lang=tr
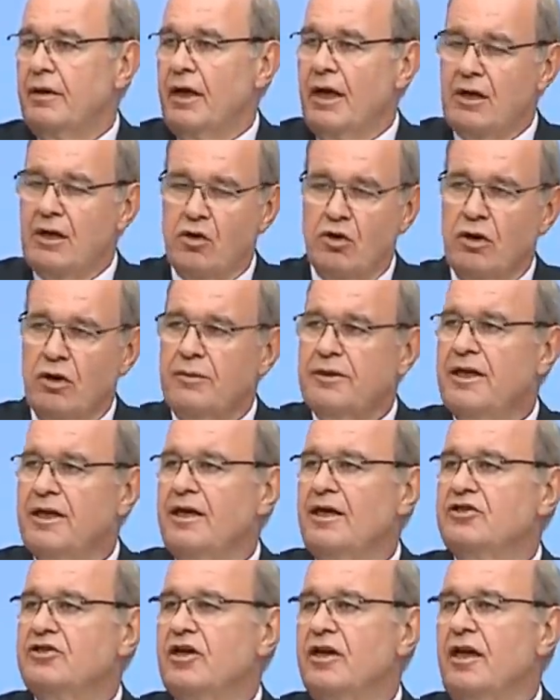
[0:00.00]
Ekonomide
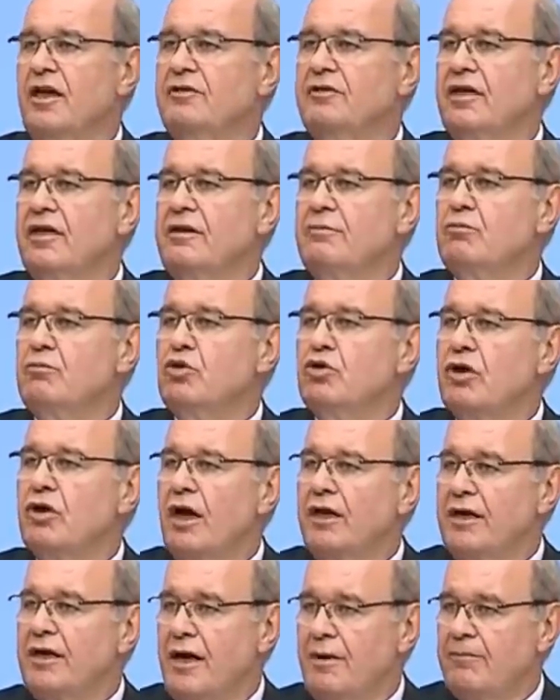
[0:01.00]
yaşanan derin
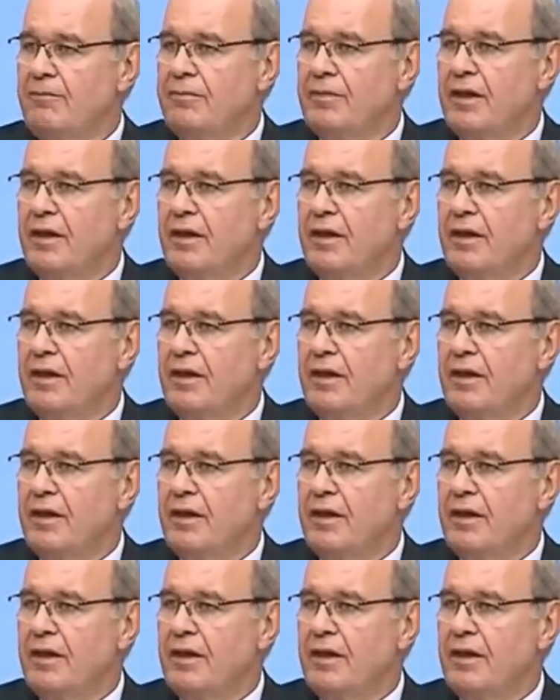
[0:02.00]
buhrana,